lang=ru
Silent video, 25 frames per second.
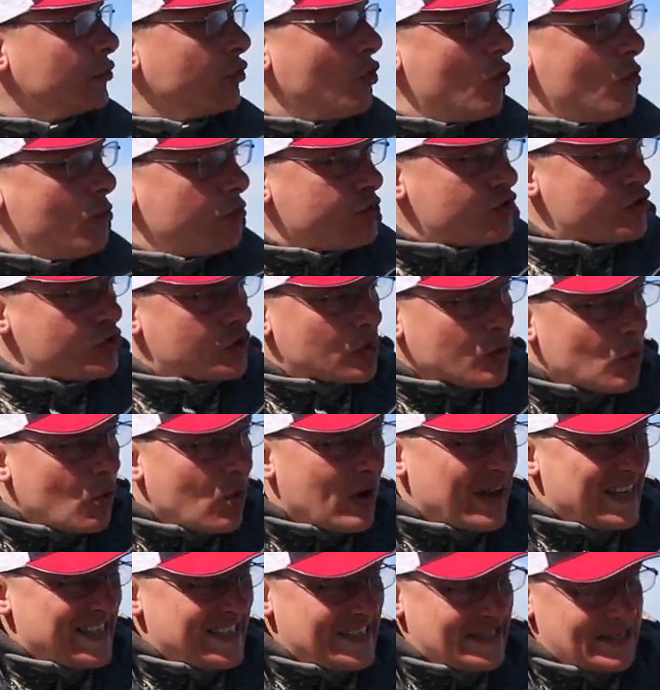том,
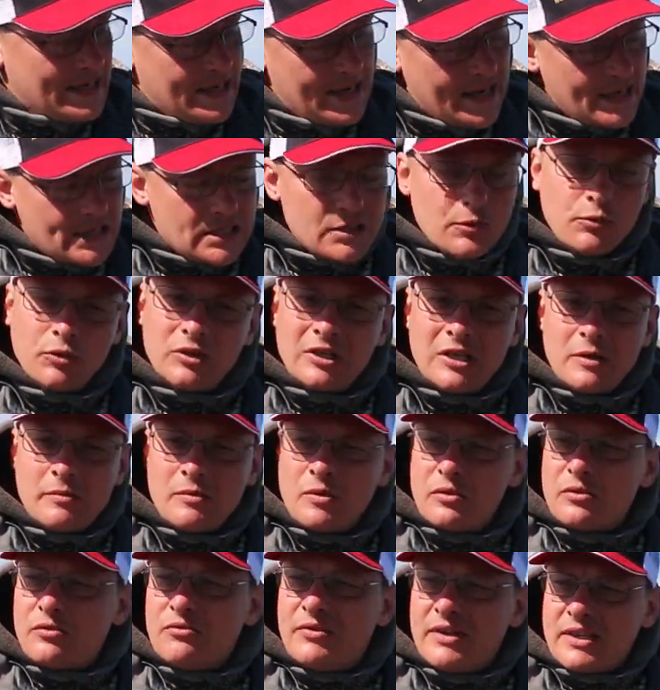что здесь, вот
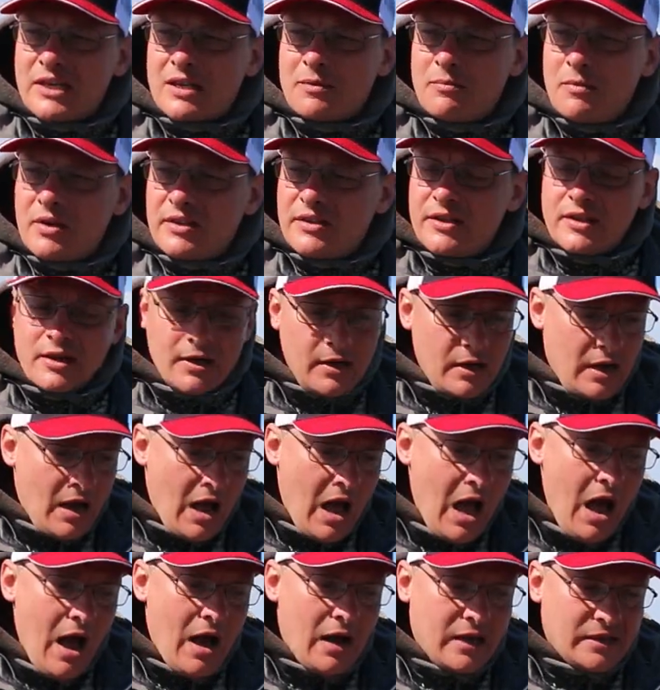именно вот в этих моделях,
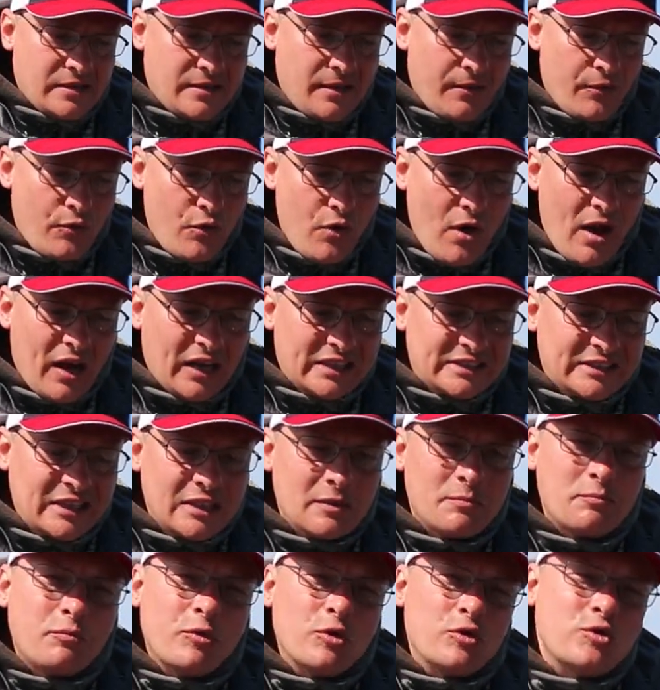основной
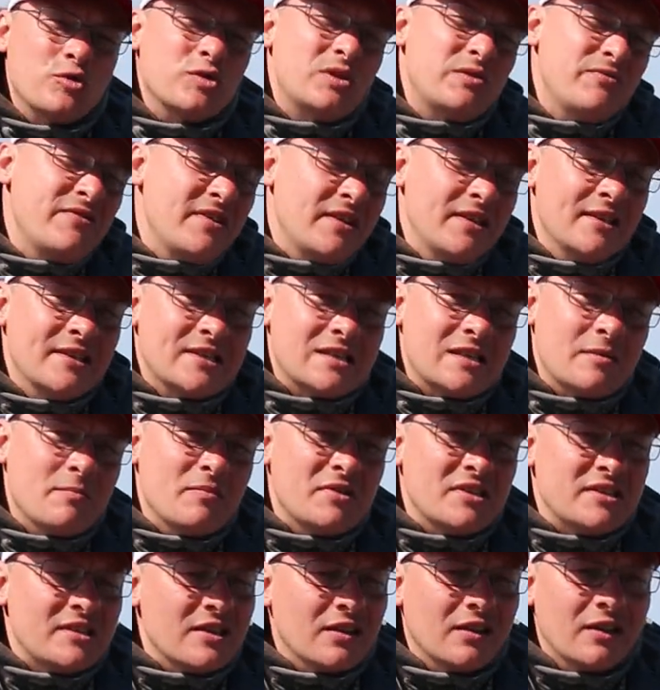акцент по чувствительности
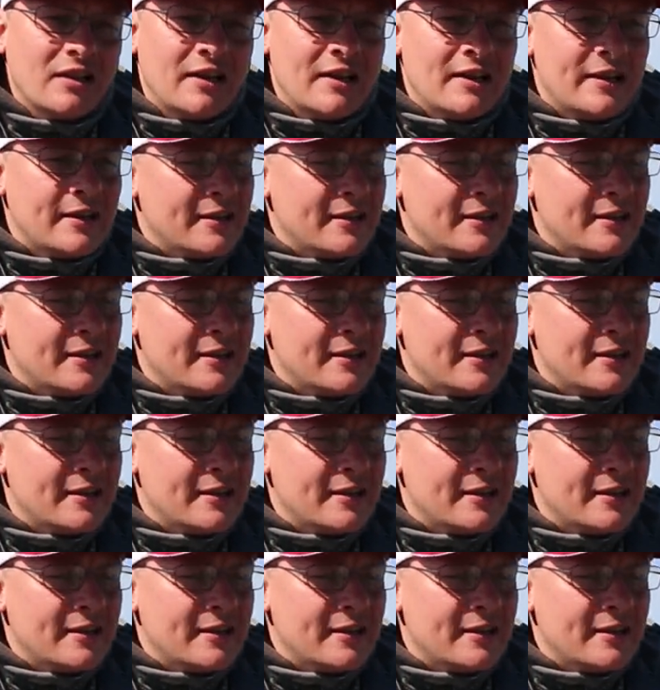мы делали